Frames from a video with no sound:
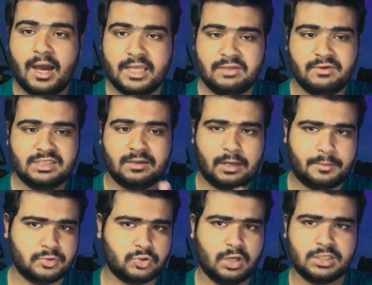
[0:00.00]
अदरवाइज जब
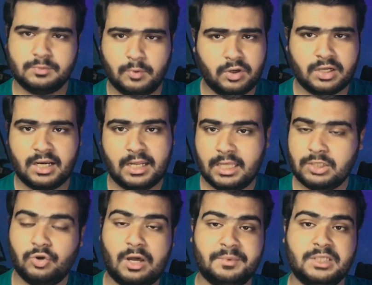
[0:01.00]
आप उसको एक्सपोर्ट करेंगे
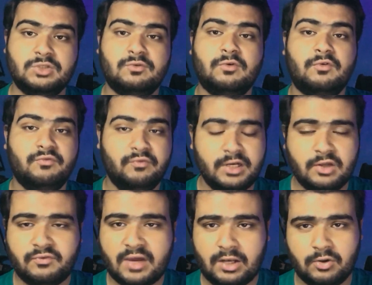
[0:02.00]
तो आपका जो वो
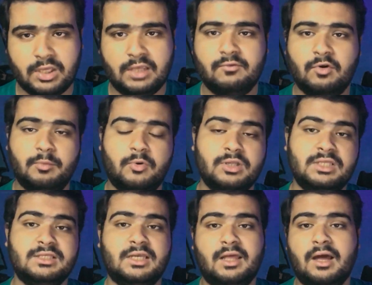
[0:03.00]
वीडियो फाइल होगी वो
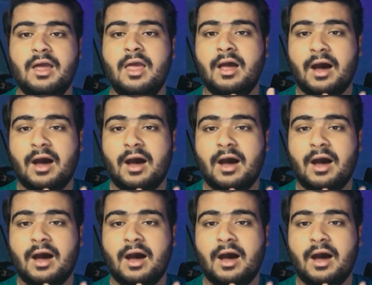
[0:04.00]
बहुत ही ज़्यादा